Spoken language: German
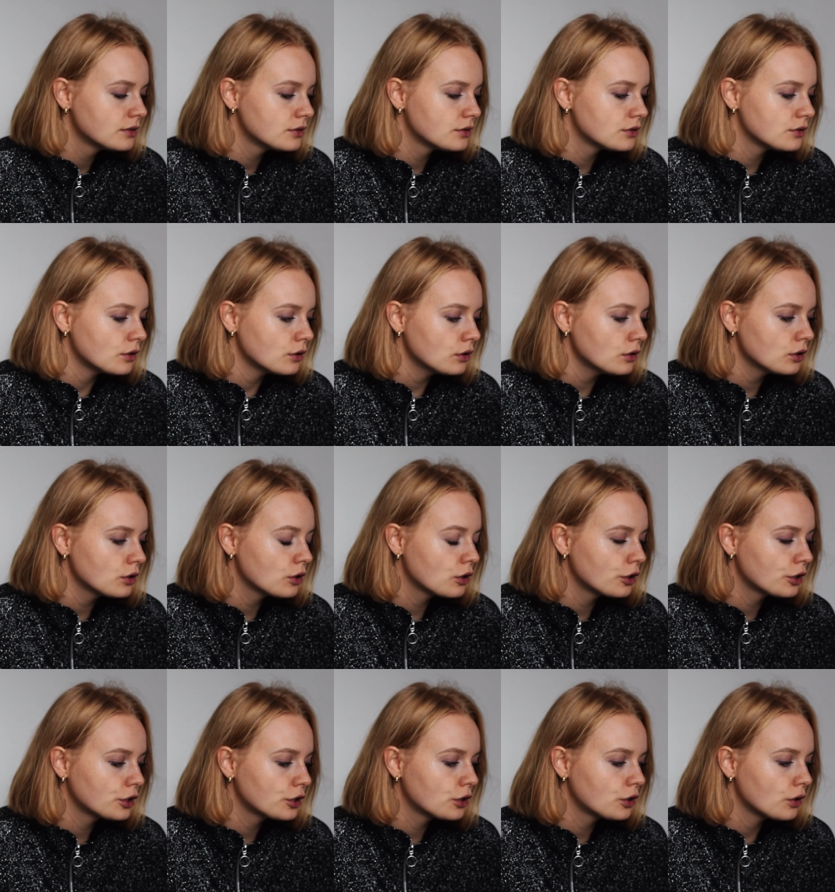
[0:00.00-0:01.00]
Stock
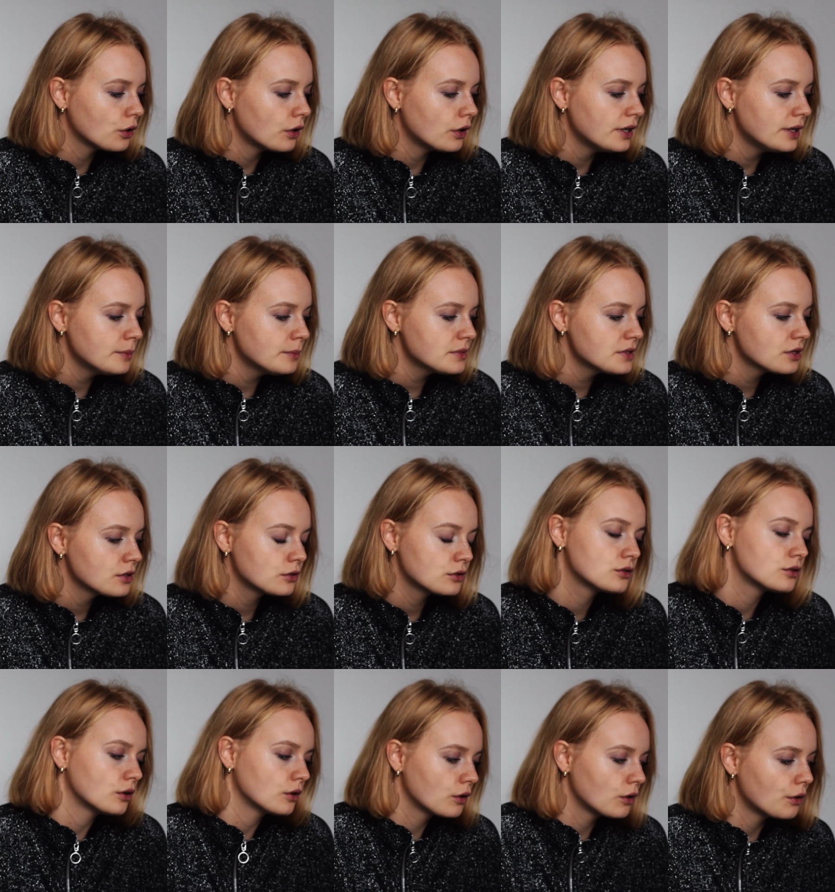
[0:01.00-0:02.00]
Stockholms,
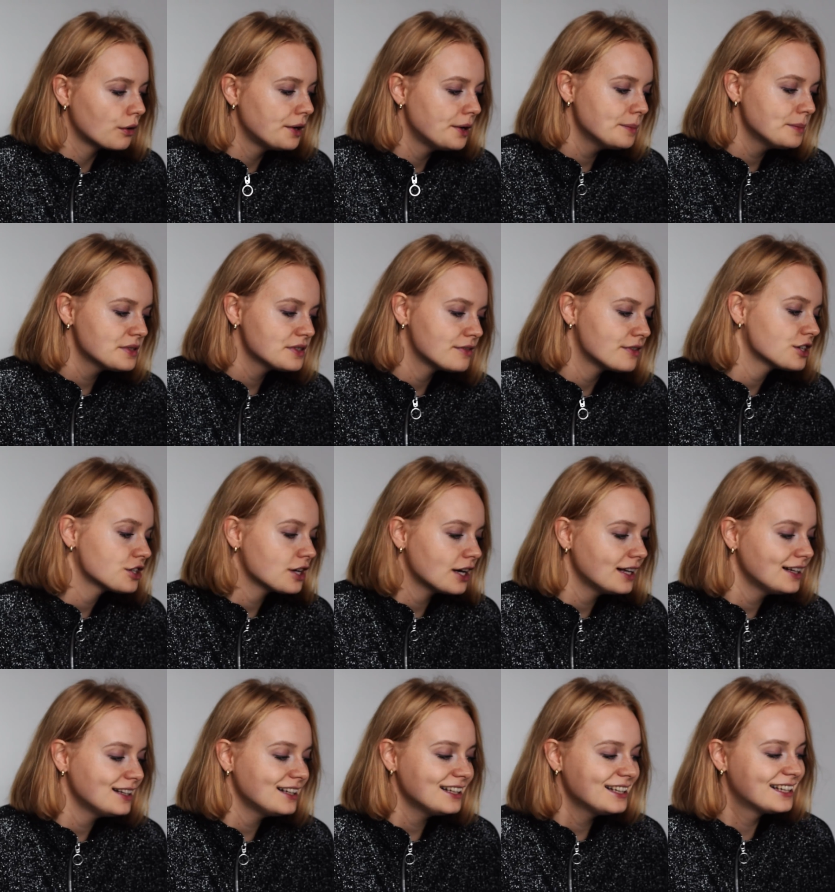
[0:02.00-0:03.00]
Stockholms
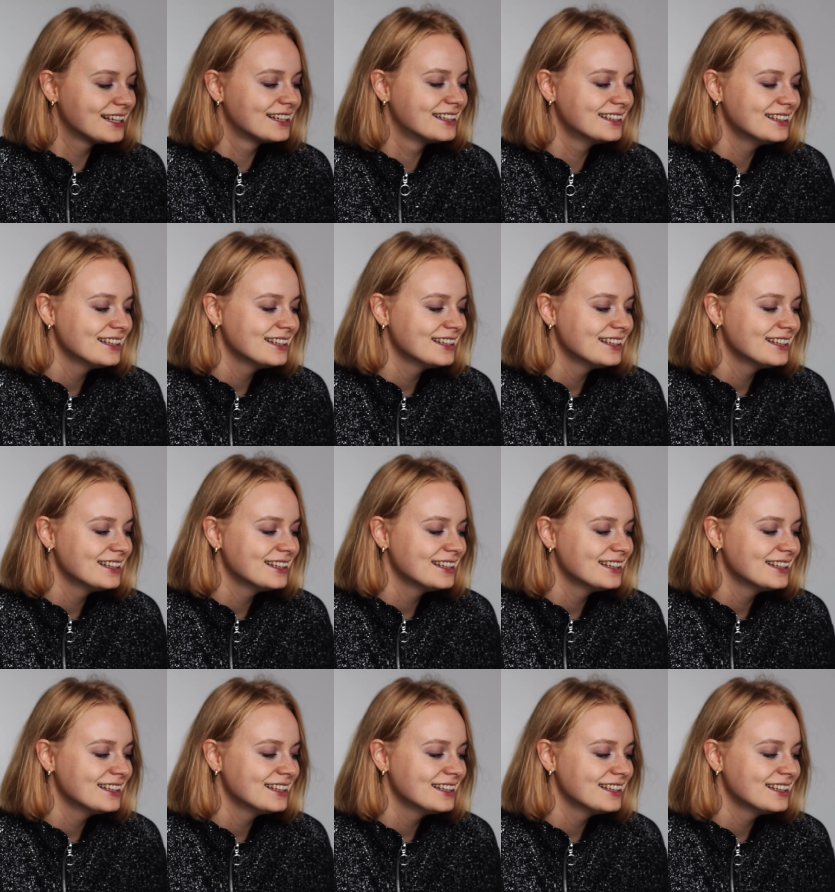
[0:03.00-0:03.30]
wahrscheinlich.